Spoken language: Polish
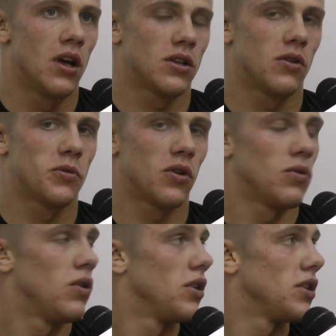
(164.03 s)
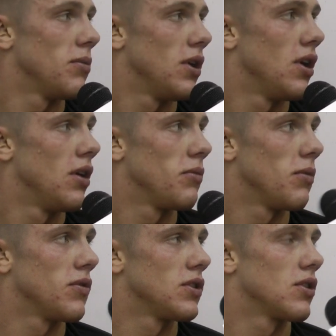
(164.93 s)
że do przodu idziemy
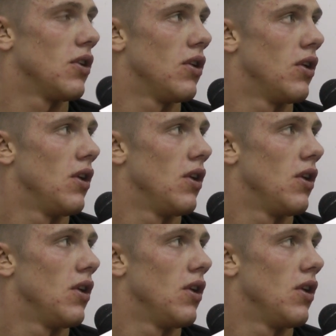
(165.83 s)
mimo wszystko.